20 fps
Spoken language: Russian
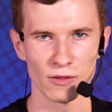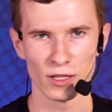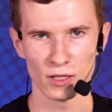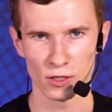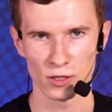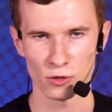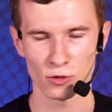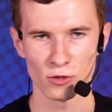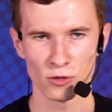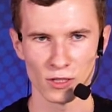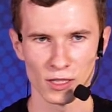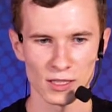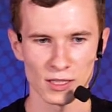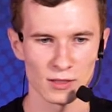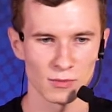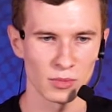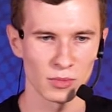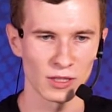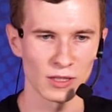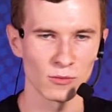еще
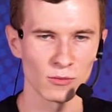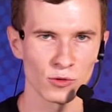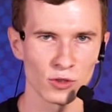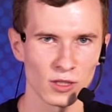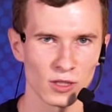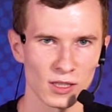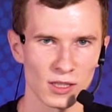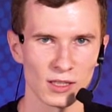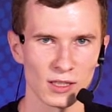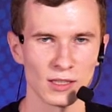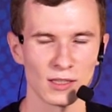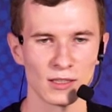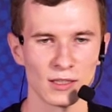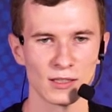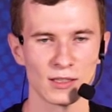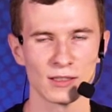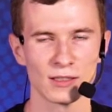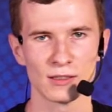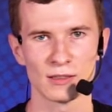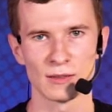раз, потому что
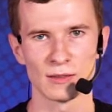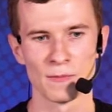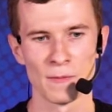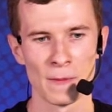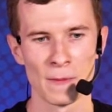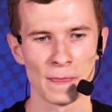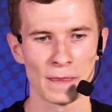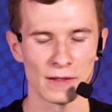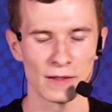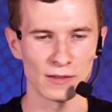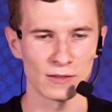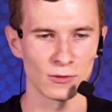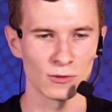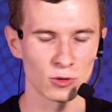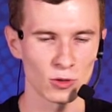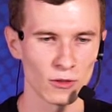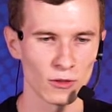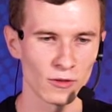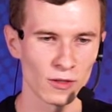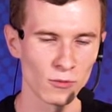э,
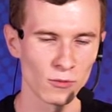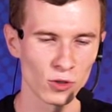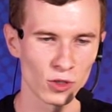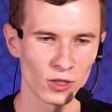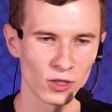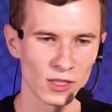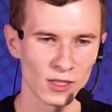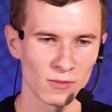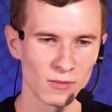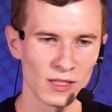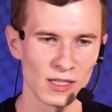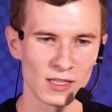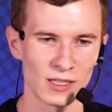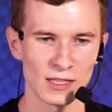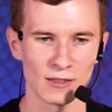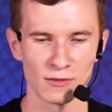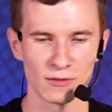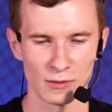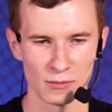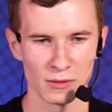условие может
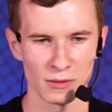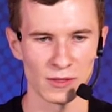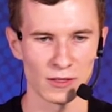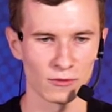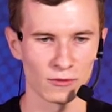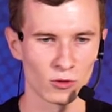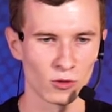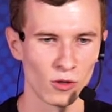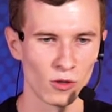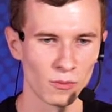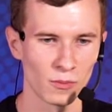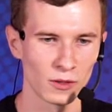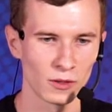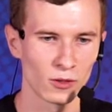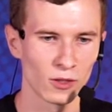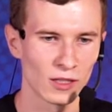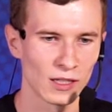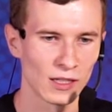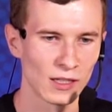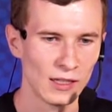измениться, например, в другом
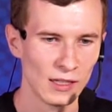потоке.